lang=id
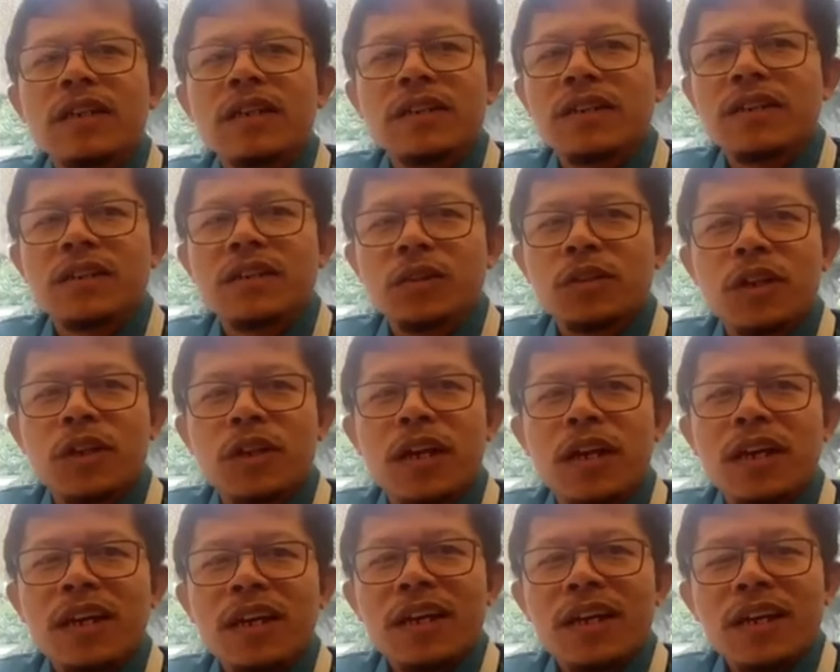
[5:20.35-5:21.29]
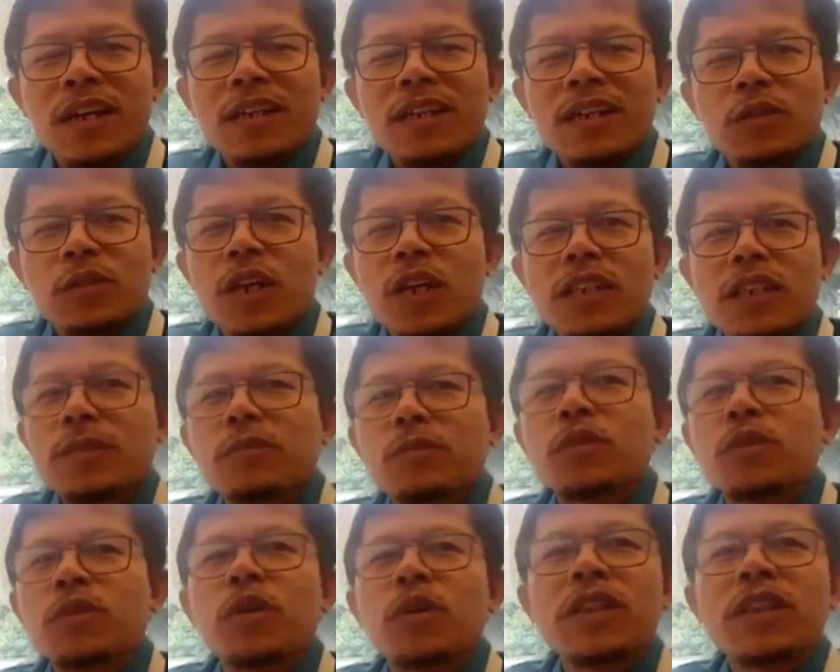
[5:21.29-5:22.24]
oh, sudah sudah
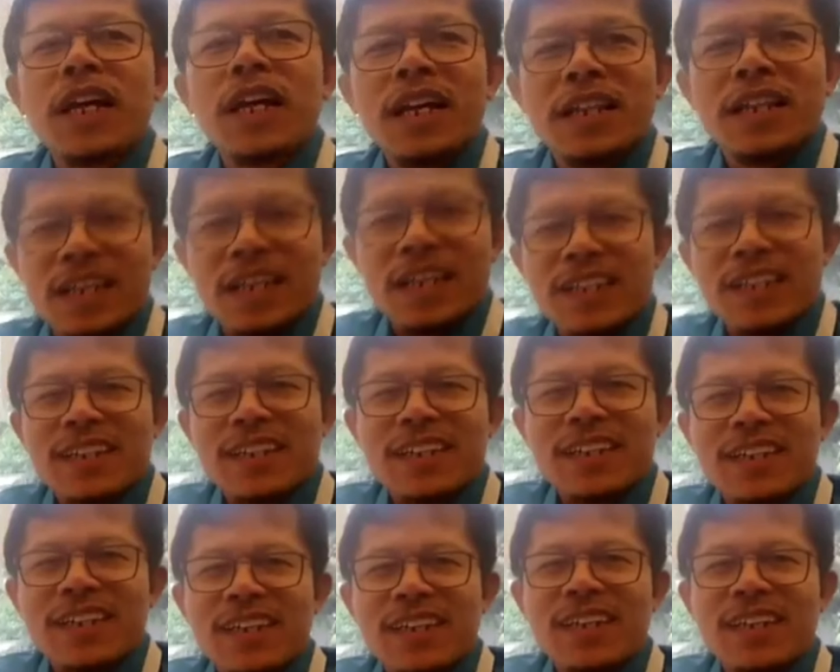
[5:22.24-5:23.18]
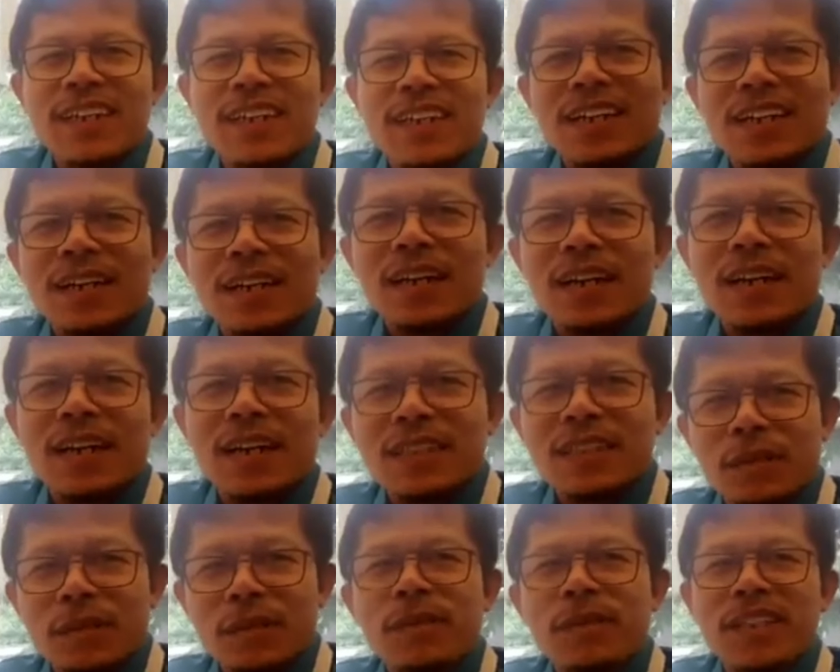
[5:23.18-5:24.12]
sembuh total lah dari e, eh,
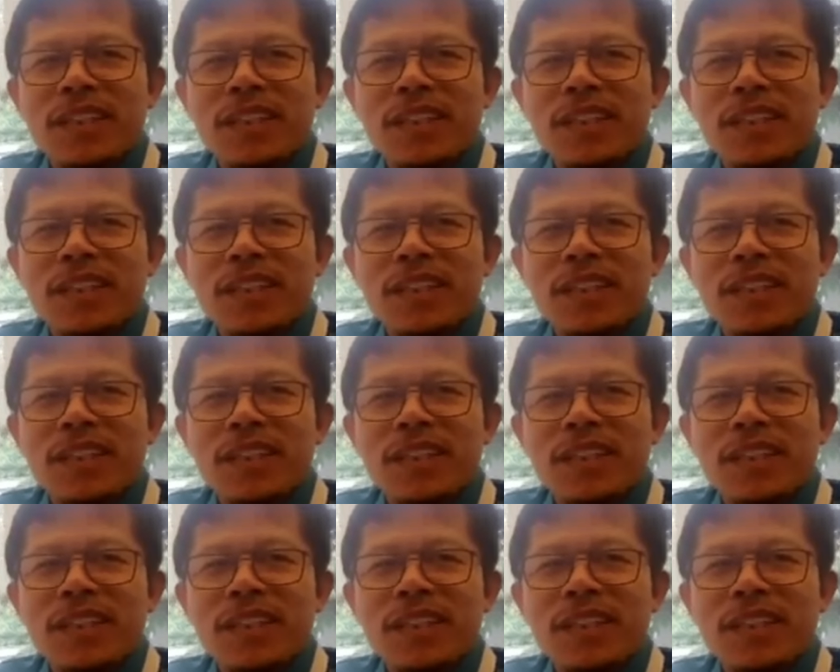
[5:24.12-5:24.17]
TB-nya